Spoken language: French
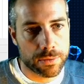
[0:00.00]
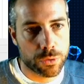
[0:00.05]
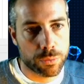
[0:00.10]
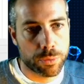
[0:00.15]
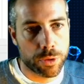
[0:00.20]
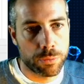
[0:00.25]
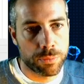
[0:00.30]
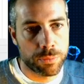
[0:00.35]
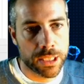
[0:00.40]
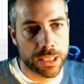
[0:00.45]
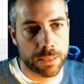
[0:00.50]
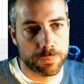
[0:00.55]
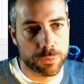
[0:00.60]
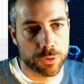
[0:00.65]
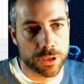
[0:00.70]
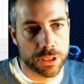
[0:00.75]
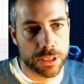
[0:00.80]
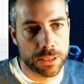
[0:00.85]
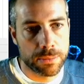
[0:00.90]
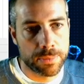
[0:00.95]
premier cas
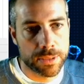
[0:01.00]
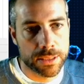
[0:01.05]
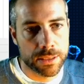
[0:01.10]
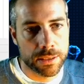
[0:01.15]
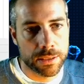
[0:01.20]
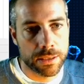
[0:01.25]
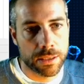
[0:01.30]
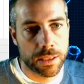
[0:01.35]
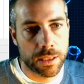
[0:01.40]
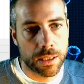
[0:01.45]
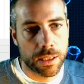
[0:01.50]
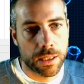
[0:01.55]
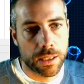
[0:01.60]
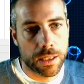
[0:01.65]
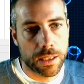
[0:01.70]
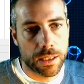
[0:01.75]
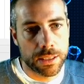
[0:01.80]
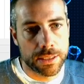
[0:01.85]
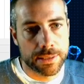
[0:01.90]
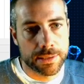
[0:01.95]
possible, c'est
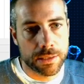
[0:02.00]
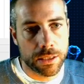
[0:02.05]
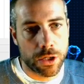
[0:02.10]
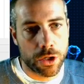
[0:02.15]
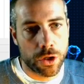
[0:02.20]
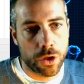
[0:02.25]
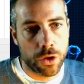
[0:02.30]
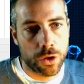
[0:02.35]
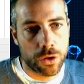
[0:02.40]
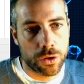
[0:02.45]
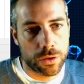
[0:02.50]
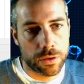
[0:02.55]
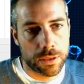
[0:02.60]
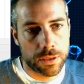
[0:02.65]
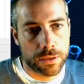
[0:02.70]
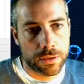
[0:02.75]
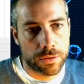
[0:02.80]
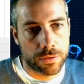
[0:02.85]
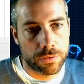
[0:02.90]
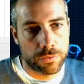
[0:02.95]
liste 1
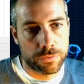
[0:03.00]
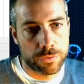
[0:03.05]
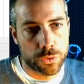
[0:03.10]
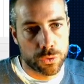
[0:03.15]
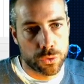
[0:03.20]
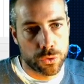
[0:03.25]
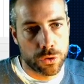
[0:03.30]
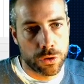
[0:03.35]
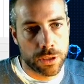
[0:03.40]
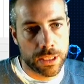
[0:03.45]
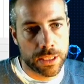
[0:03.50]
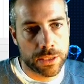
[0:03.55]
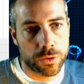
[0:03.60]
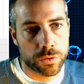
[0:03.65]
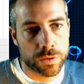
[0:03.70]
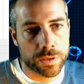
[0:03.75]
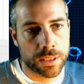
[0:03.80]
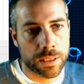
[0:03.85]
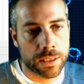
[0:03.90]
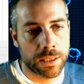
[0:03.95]
vaut nul, et
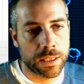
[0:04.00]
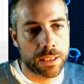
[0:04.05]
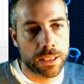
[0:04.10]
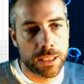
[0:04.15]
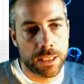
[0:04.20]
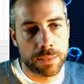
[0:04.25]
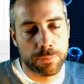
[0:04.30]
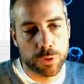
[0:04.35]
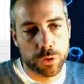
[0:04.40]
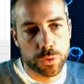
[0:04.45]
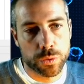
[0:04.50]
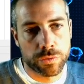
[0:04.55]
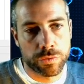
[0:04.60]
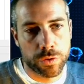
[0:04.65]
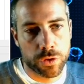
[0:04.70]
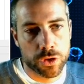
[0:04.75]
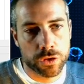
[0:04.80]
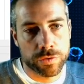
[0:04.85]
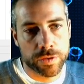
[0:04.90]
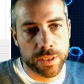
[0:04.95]
dans ce cas-là, l'élément
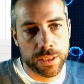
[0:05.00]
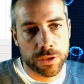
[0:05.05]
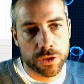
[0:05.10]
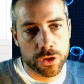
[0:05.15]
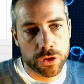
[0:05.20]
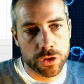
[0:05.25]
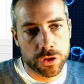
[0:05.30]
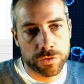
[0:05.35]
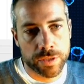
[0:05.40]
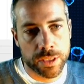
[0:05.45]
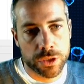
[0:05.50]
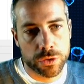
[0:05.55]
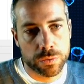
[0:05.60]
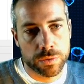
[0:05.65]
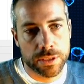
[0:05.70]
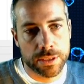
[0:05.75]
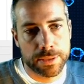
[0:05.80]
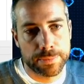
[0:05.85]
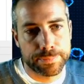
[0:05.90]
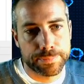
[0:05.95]
suivant que je, vais, que je vais
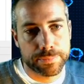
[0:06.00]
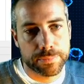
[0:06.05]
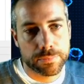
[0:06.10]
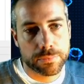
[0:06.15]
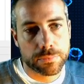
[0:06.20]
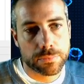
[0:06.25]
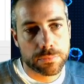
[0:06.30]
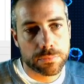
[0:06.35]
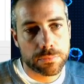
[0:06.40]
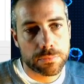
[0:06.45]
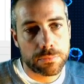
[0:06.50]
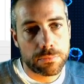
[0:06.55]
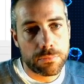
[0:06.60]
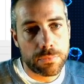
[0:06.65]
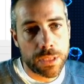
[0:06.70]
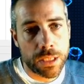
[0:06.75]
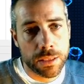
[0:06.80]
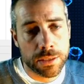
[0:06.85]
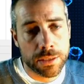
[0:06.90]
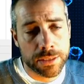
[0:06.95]
ajouter,
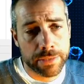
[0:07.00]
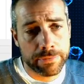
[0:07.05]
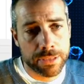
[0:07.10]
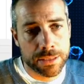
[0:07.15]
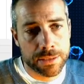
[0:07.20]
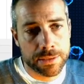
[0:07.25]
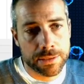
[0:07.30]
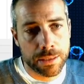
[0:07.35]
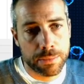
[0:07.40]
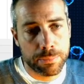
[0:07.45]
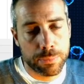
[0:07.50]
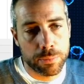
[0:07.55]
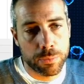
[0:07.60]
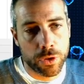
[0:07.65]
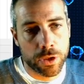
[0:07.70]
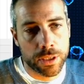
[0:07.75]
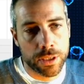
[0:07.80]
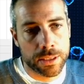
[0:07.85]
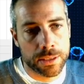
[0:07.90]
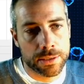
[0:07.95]
ça va être
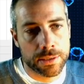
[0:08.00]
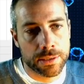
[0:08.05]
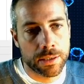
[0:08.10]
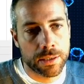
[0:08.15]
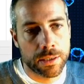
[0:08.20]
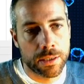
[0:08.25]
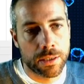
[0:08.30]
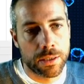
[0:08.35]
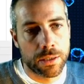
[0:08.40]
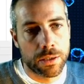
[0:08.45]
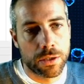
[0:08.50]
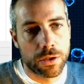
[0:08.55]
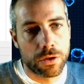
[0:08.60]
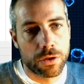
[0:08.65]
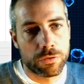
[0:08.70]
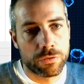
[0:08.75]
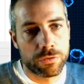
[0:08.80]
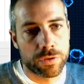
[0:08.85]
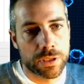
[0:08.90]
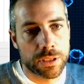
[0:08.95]
simplement être
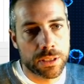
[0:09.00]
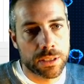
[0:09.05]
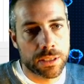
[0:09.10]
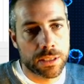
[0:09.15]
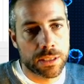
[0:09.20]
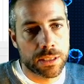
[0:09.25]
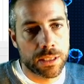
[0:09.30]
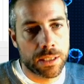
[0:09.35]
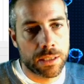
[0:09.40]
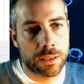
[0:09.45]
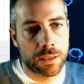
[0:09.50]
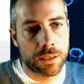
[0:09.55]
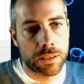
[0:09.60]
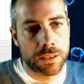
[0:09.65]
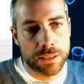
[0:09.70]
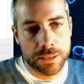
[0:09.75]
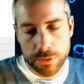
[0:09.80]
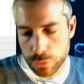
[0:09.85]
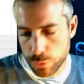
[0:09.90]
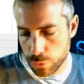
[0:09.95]
v égale
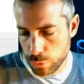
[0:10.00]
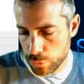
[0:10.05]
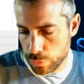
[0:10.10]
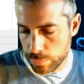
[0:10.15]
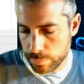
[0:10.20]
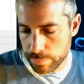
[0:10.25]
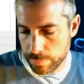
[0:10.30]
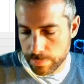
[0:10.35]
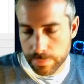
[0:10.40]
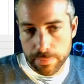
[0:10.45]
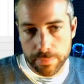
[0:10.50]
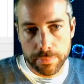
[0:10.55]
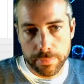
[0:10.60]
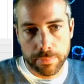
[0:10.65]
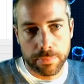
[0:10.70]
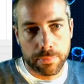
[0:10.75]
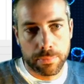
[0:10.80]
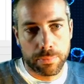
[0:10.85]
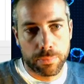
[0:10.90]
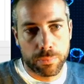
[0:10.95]
liste 2
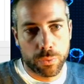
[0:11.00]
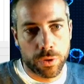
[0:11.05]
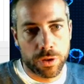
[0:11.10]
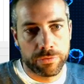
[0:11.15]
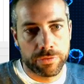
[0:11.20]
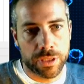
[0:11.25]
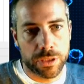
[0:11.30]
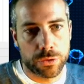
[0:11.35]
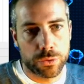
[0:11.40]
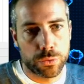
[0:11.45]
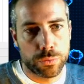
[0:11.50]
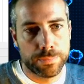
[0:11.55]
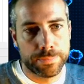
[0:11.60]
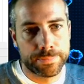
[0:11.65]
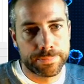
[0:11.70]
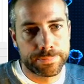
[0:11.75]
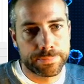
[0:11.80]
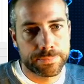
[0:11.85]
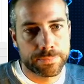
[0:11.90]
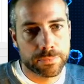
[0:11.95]
value.
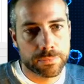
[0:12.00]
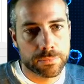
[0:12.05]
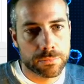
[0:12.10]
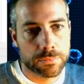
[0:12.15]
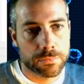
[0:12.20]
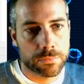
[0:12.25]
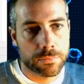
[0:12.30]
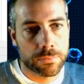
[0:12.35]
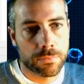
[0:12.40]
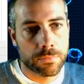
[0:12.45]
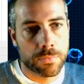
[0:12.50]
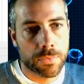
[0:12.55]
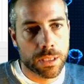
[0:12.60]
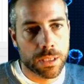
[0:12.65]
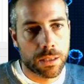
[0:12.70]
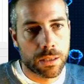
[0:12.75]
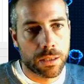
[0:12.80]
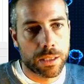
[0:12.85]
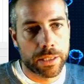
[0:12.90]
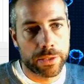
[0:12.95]

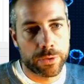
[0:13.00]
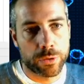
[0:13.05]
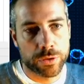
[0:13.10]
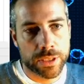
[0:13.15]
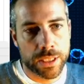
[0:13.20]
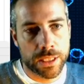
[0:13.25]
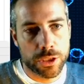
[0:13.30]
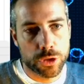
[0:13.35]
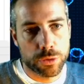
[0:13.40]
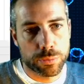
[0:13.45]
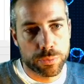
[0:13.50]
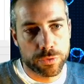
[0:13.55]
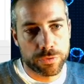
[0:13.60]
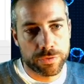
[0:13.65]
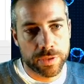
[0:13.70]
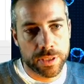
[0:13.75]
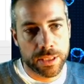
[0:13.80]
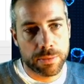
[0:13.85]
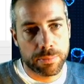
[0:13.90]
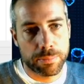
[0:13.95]
Et dans ce cas-là, je peux
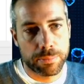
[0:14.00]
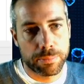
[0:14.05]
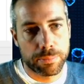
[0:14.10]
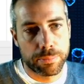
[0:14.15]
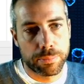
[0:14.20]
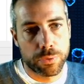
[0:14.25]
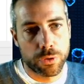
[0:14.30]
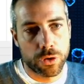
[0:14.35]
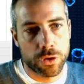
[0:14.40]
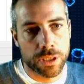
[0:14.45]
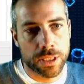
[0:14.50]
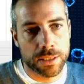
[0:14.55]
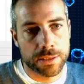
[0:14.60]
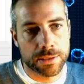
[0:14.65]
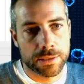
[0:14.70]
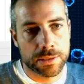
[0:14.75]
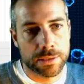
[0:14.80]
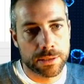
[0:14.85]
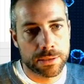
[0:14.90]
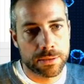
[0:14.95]
faire
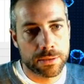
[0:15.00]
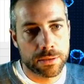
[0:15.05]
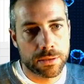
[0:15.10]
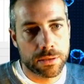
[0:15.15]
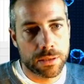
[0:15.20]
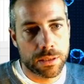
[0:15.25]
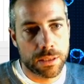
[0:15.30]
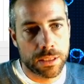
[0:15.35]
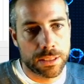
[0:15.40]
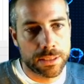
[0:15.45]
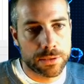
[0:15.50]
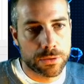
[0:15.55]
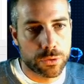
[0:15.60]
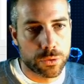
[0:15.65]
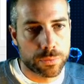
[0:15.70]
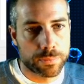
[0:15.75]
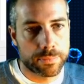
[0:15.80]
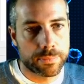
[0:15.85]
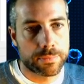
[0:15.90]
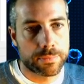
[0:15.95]
progresser liste 2.